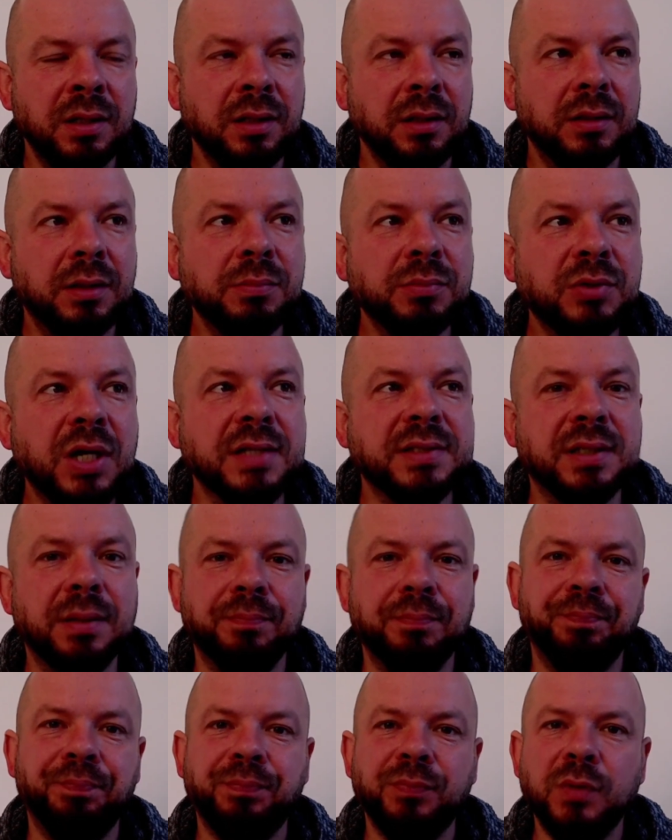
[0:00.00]

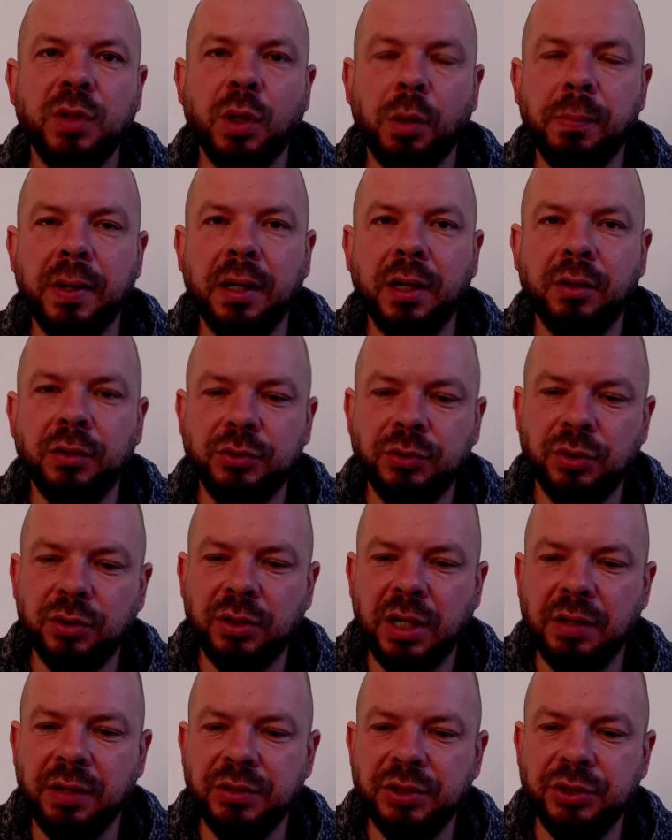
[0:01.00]
Tymczasem dobrego
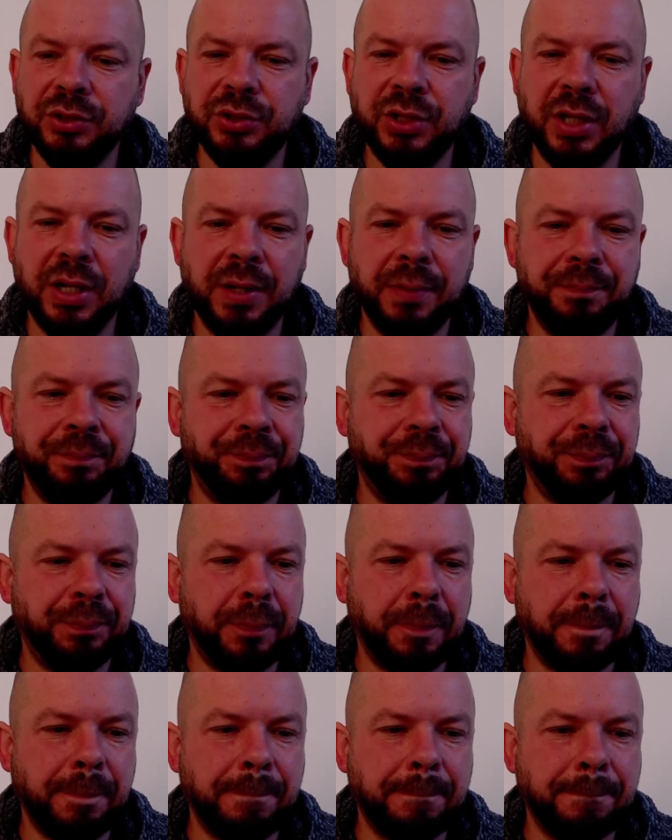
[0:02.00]
dzionka życzę.
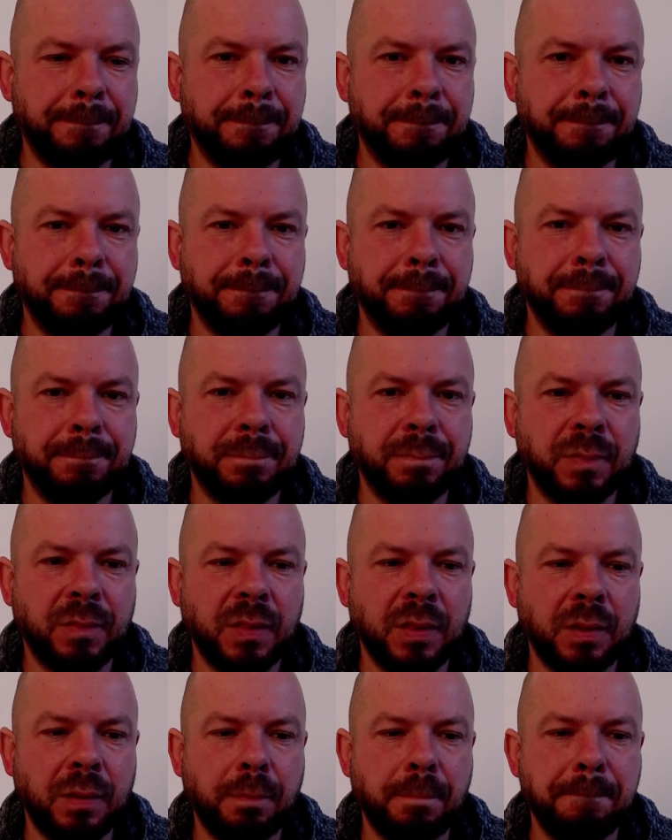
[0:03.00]
Mm,
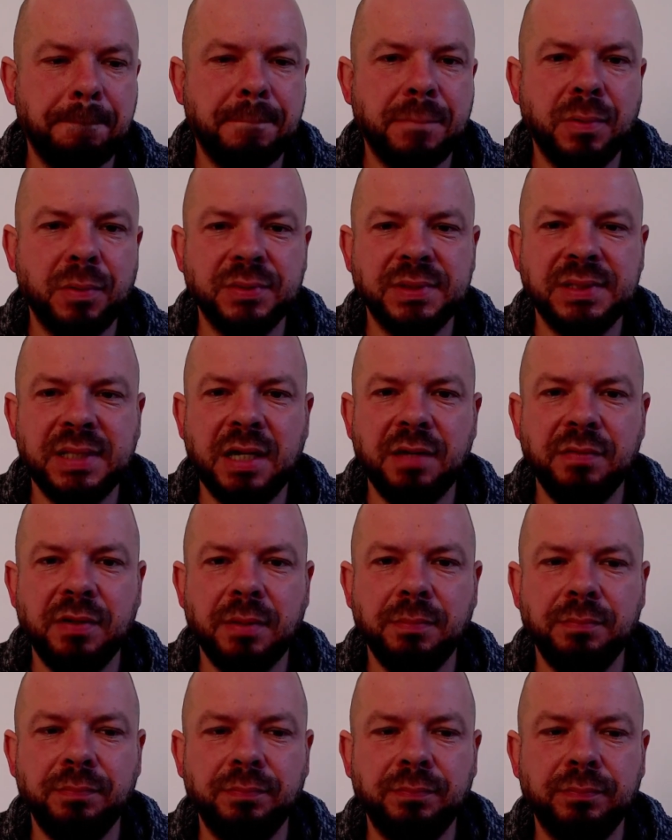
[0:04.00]

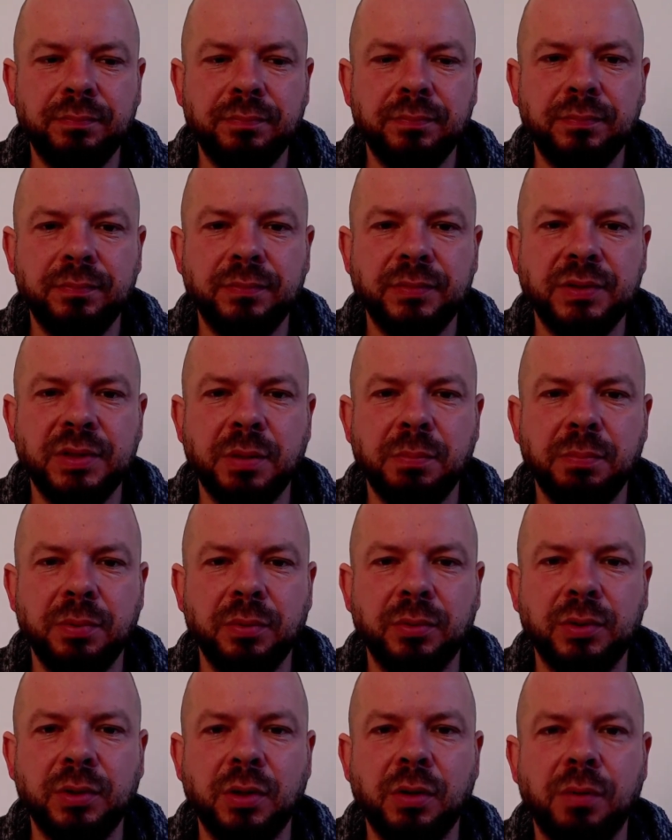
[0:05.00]
pozdrawiam
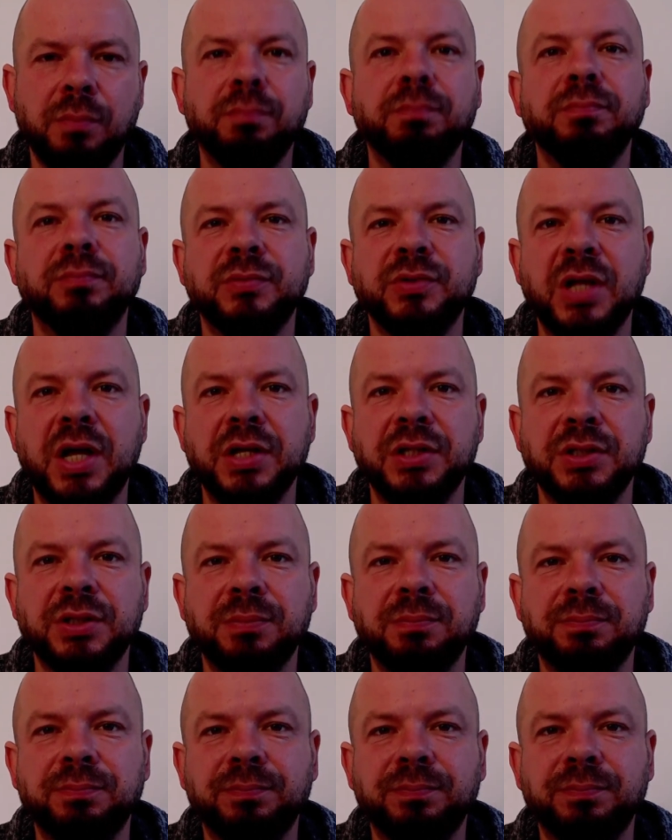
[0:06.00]
cieplutko. Cześć.